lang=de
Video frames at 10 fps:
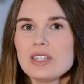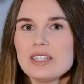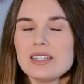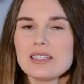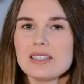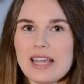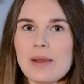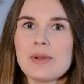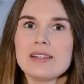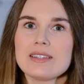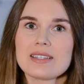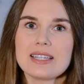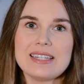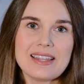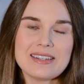die ich damals
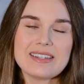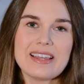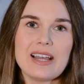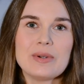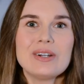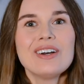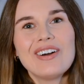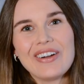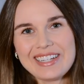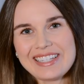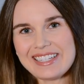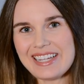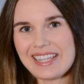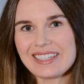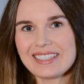genannt habe, heute
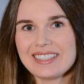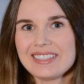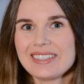denke.